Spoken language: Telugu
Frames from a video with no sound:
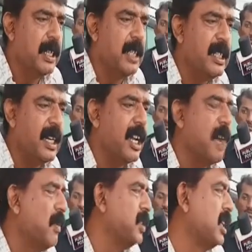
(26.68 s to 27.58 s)
పార్టీ
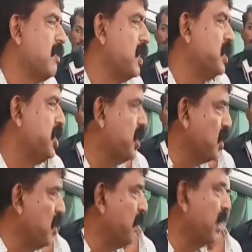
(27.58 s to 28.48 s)
జెండా మోసేవాడు
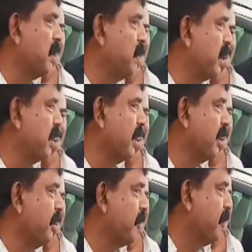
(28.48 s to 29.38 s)
చేతులు మడత
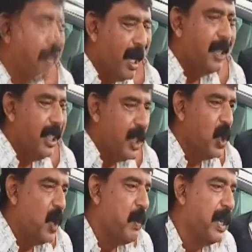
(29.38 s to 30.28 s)
పెడతాకి మా
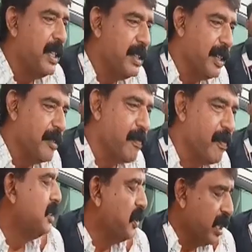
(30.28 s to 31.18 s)
చేతిలో పనైతే
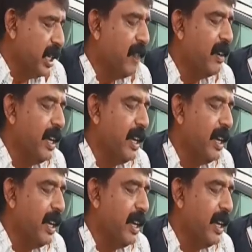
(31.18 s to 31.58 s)
చివరికి